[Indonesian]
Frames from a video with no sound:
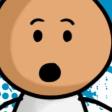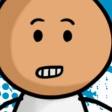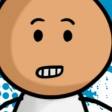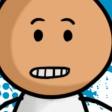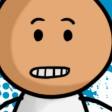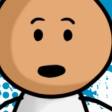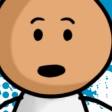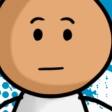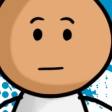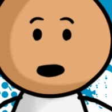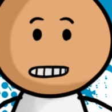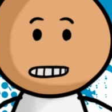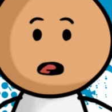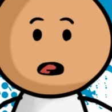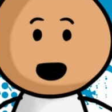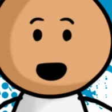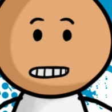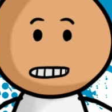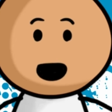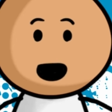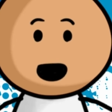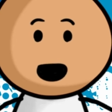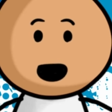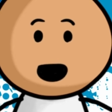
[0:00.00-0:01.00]
ini sampai
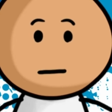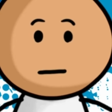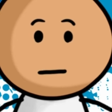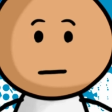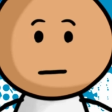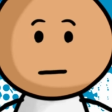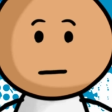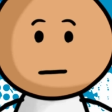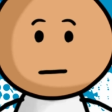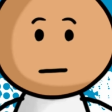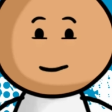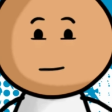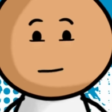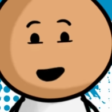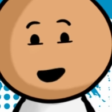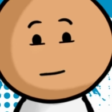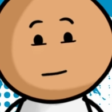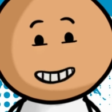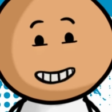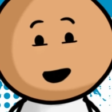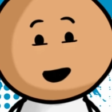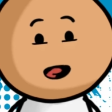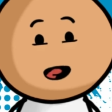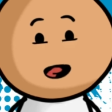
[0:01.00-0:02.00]
selesai. Mohon
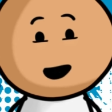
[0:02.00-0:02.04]
maaf